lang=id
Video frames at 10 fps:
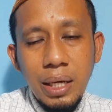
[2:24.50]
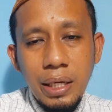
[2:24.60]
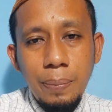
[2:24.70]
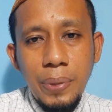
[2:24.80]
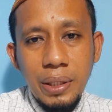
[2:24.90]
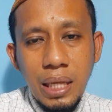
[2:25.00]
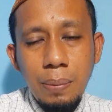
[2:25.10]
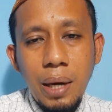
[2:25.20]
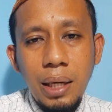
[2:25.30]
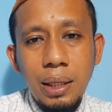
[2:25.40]
Yang
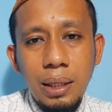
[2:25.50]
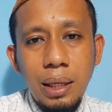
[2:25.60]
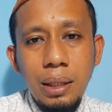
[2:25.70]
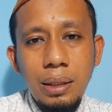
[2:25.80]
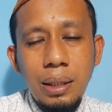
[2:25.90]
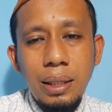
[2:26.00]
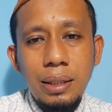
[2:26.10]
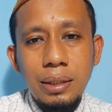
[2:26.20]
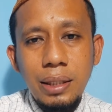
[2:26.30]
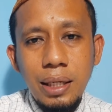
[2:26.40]
pertama adalah
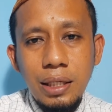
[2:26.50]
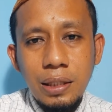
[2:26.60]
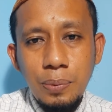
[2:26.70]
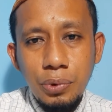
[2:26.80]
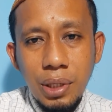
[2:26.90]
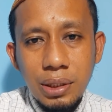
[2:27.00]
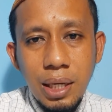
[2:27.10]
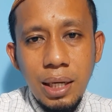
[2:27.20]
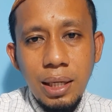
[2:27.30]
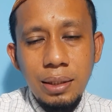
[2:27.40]
ketika kita punya
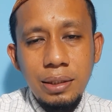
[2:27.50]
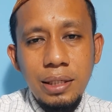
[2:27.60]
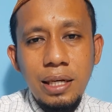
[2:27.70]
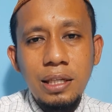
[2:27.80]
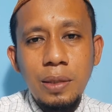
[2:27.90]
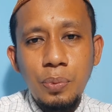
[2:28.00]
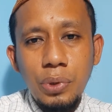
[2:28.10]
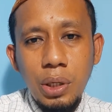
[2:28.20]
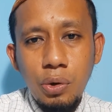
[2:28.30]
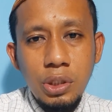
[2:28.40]
salah, ketika kita
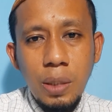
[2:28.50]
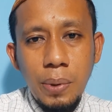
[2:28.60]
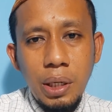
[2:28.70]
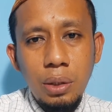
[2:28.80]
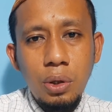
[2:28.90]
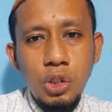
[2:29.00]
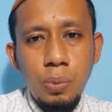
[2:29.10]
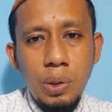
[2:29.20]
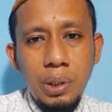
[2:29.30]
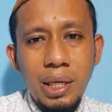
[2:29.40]
punya dosa pada Allah
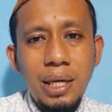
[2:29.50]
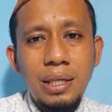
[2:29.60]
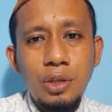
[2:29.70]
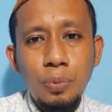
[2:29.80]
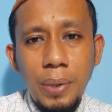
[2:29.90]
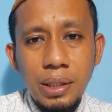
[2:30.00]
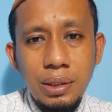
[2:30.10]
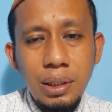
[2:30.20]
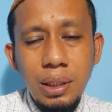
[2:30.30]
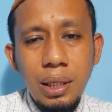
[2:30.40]
Subhanahu wa taala dan itu
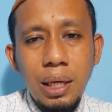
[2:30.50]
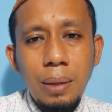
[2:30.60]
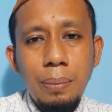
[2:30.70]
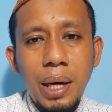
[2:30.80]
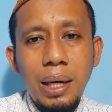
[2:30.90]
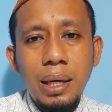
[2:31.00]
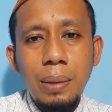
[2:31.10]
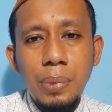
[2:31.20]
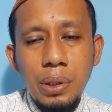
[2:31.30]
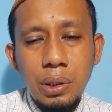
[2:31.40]
pasti, maka
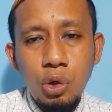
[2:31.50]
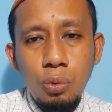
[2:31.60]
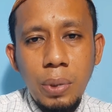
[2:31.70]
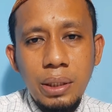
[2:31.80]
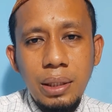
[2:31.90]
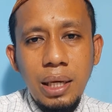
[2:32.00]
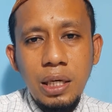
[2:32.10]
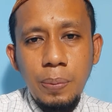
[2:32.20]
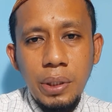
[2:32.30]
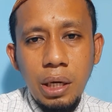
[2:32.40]
bertaubatlah
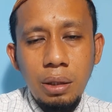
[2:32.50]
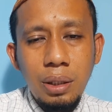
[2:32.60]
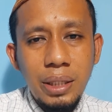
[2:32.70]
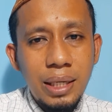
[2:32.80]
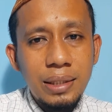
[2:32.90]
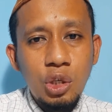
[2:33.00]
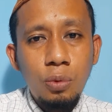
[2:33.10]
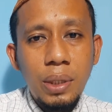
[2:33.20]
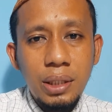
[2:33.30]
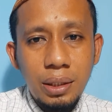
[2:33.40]
kepada Allah dengan
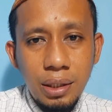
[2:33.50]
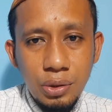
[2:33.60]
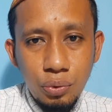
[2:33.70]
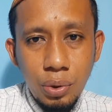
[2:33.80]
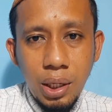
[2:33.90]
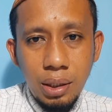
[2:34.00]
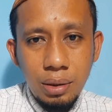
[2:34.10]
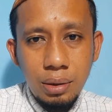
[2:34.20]
taubatan nasuha.